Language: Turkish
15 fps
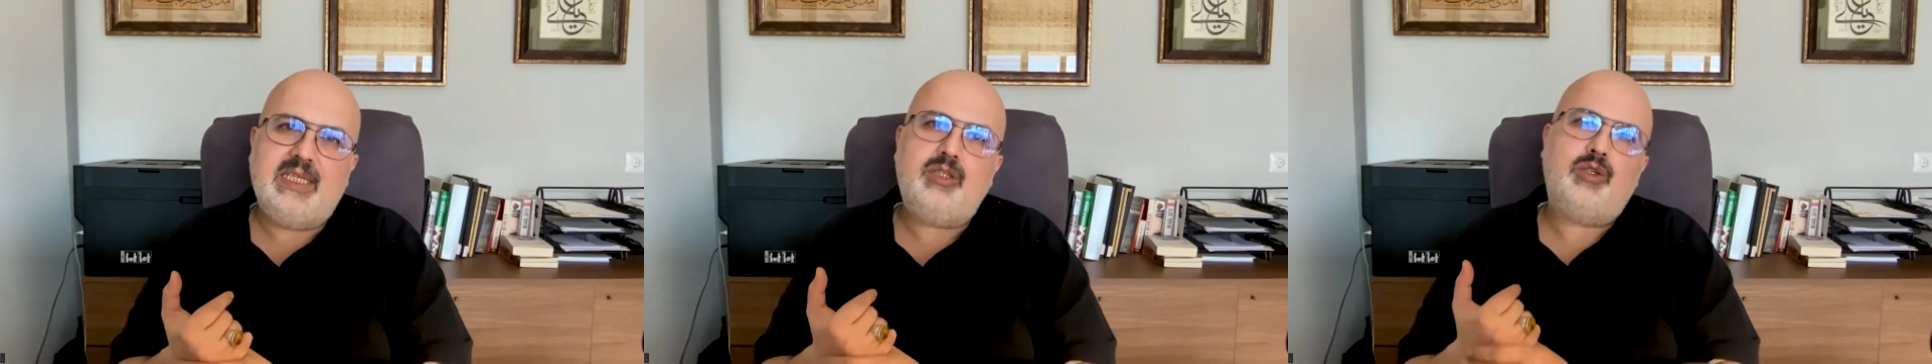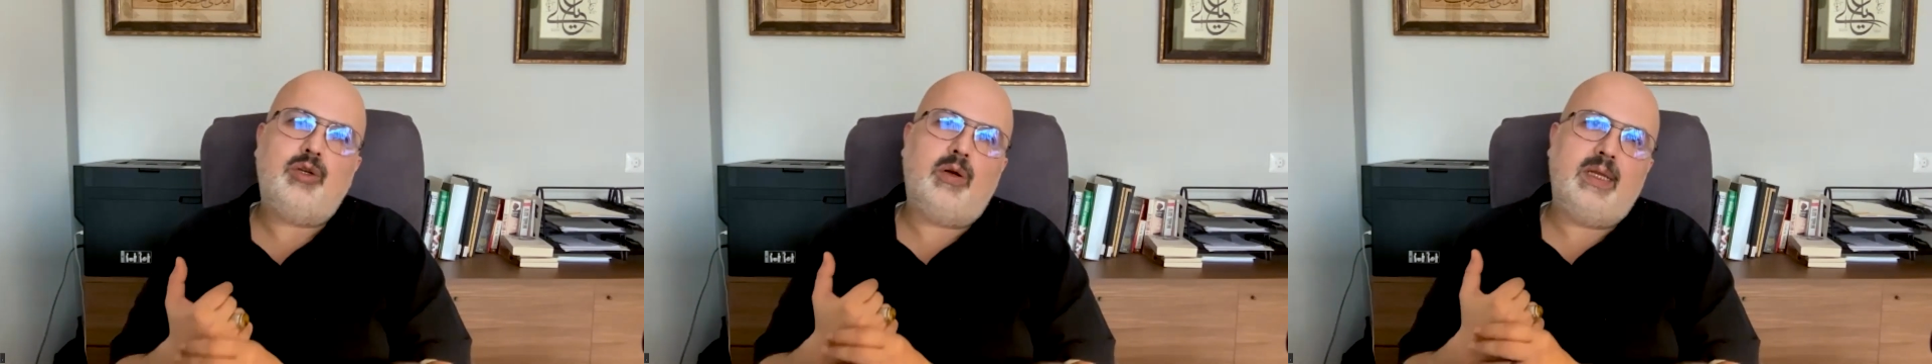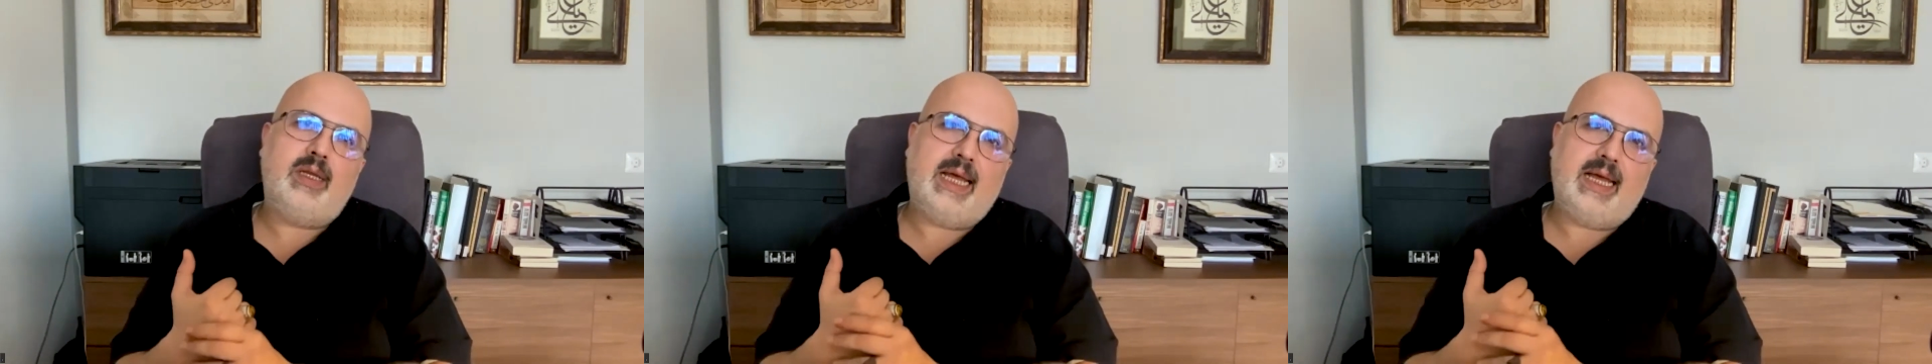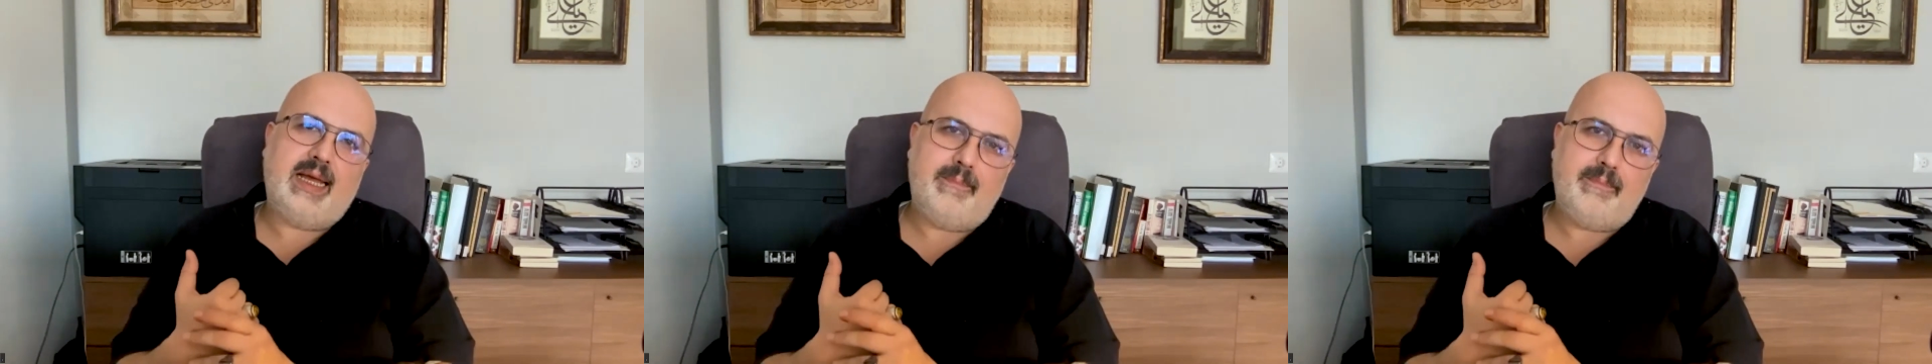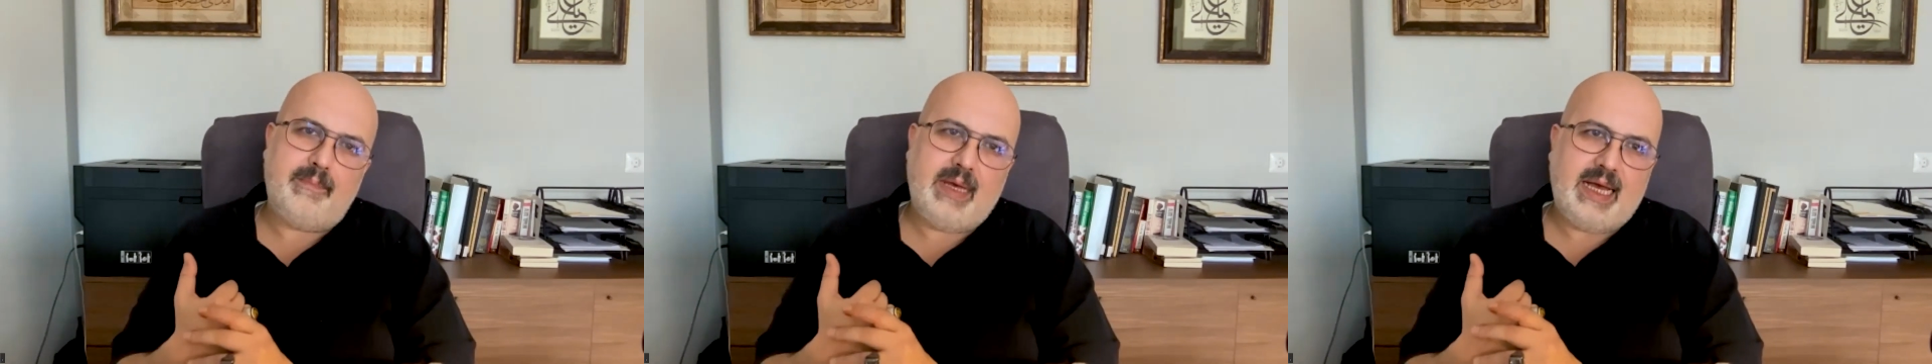şöyle
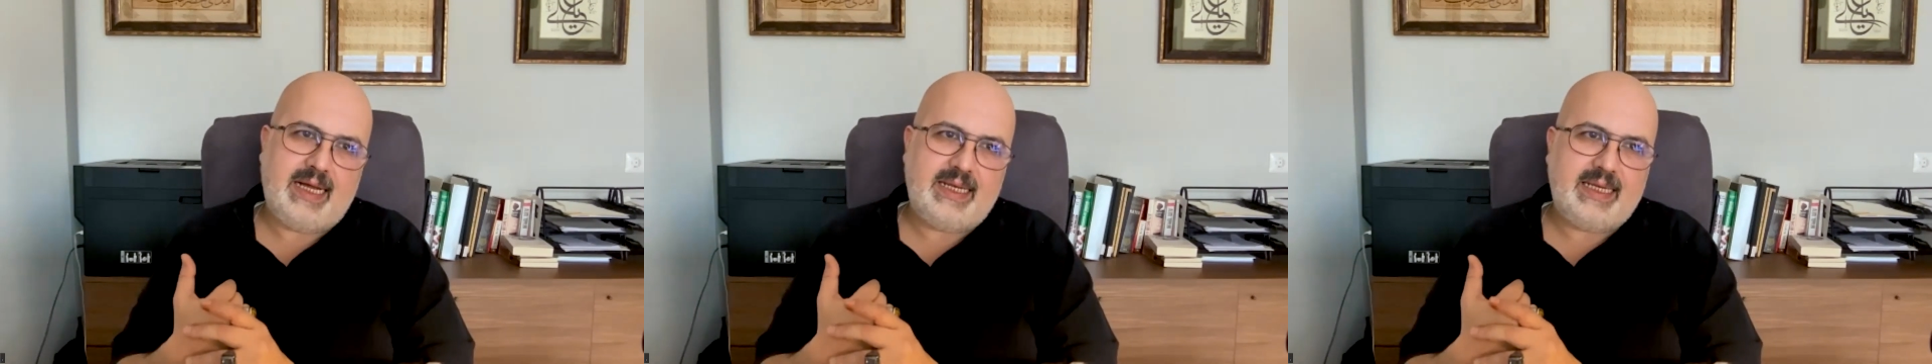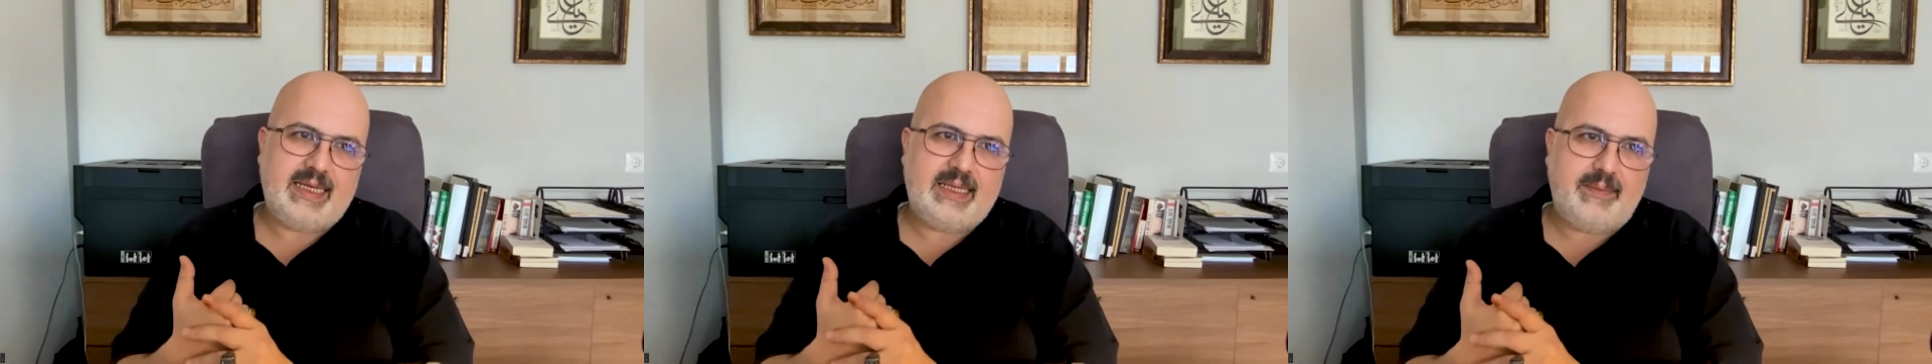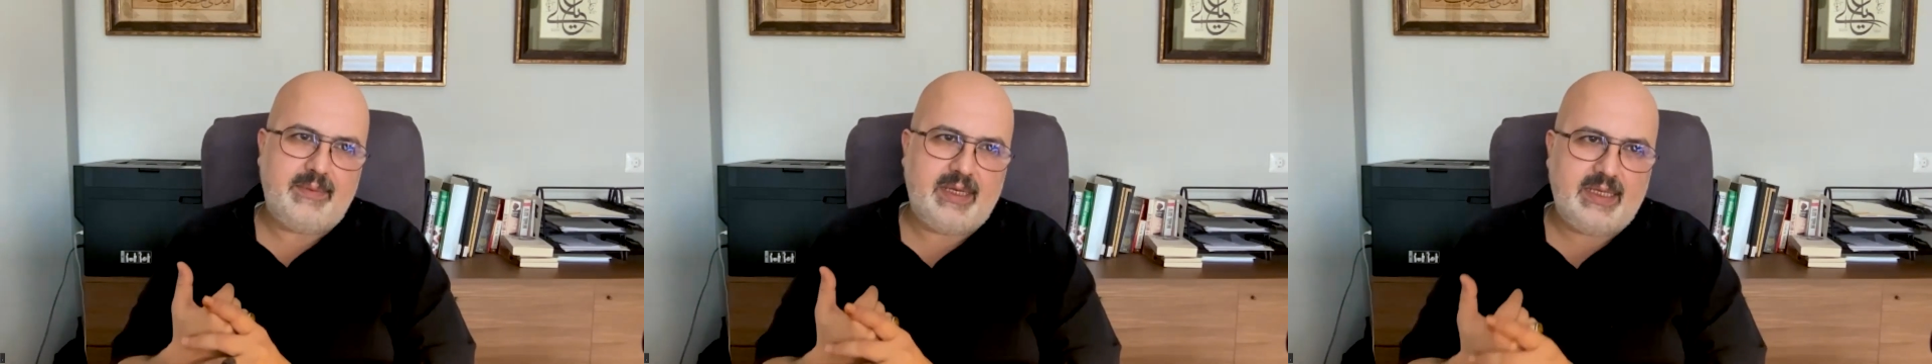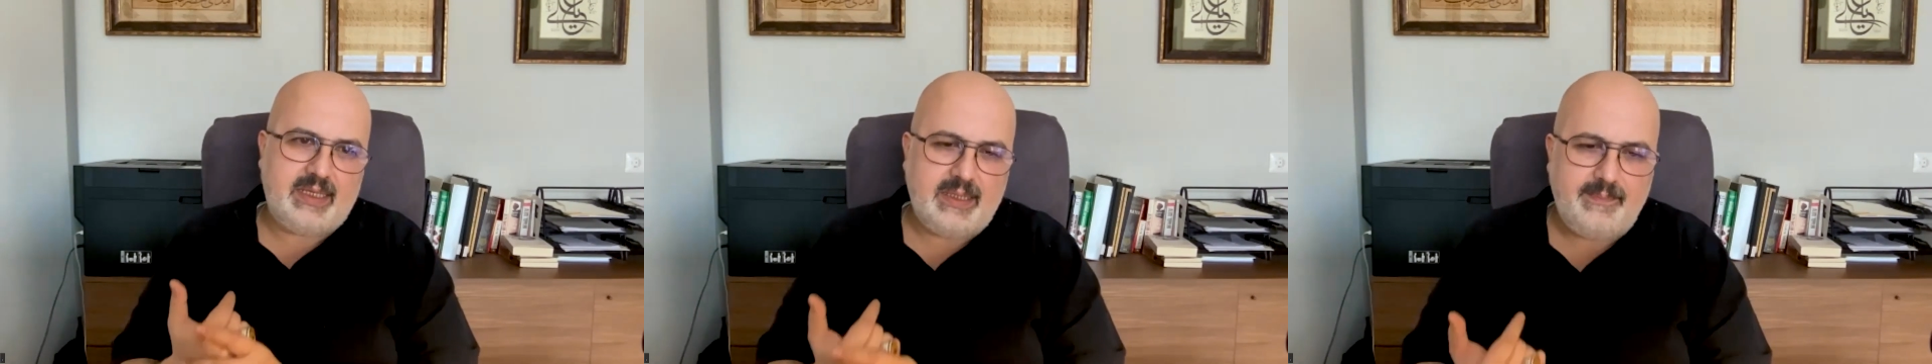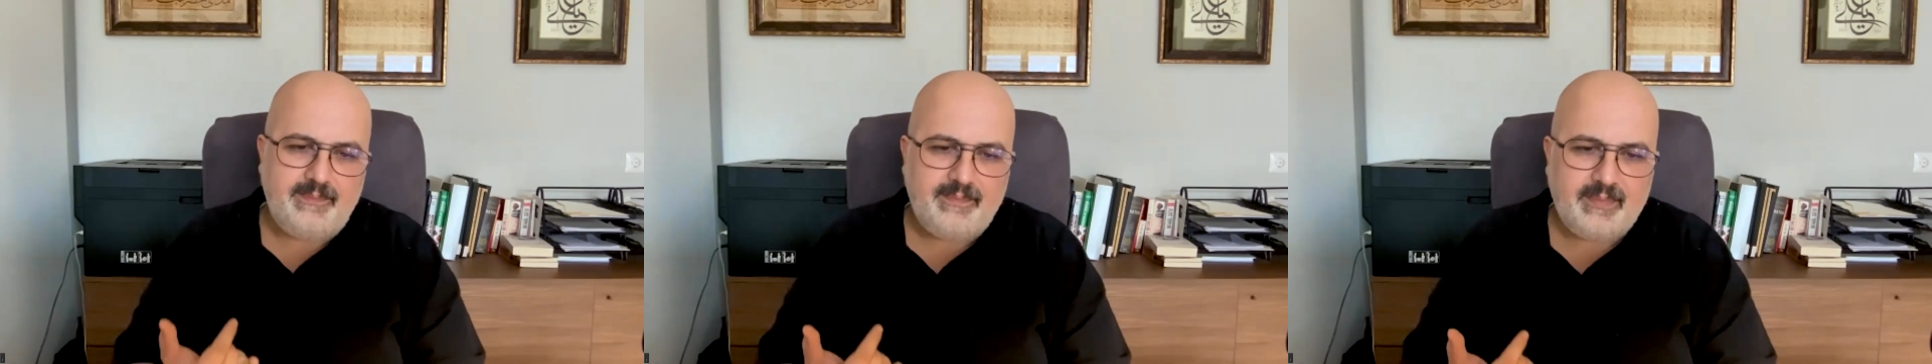beyan edebilirim